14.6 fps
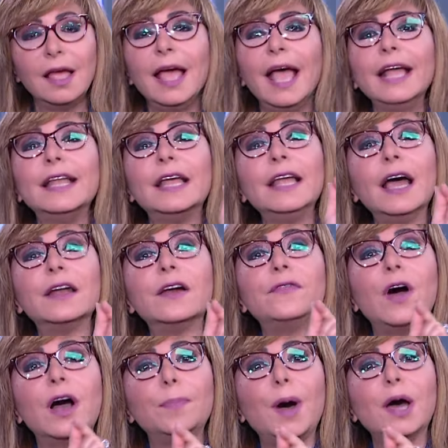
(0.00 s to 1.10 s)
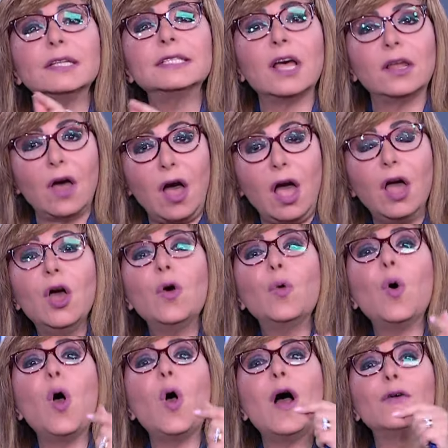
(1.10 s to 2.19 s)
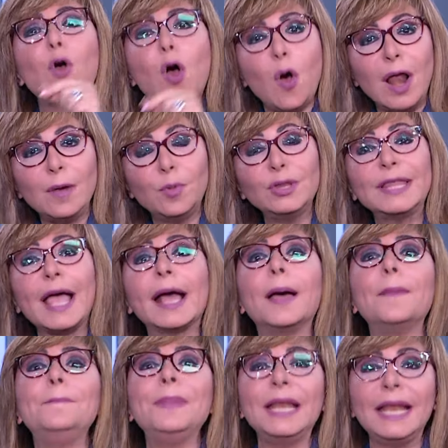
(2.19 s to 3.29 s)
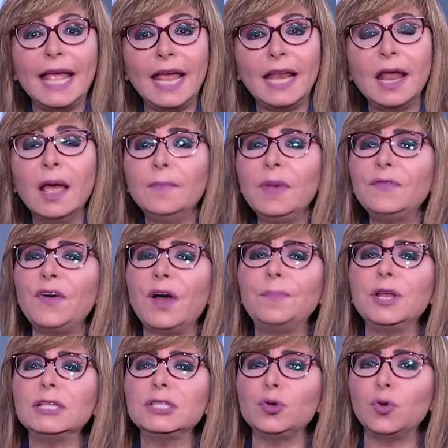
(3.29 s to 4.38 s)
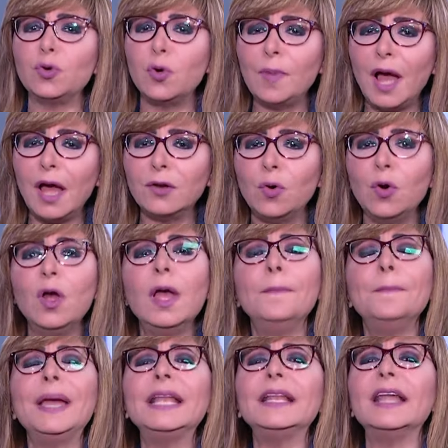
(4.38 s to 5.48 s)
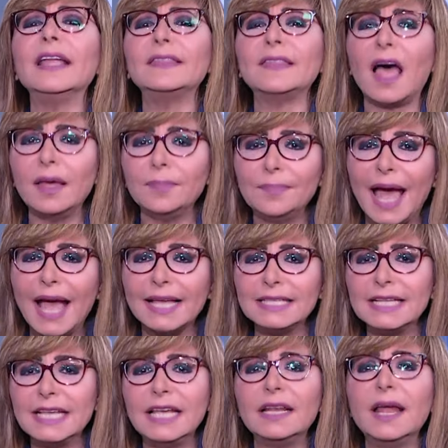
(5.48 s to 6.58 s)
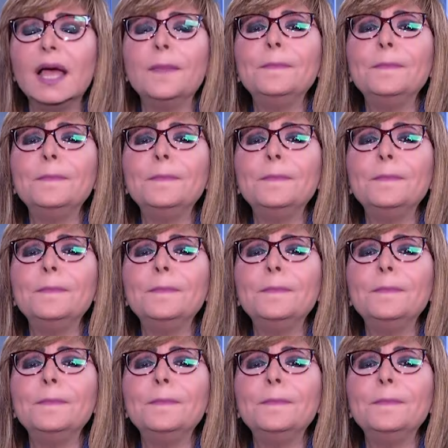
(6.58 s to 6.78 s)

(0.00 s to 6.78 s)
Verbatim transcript: احنا نعرف اخبار صلاح وهو جوه المنتخب منين من فابريزيو رومانو من التايم ماجازين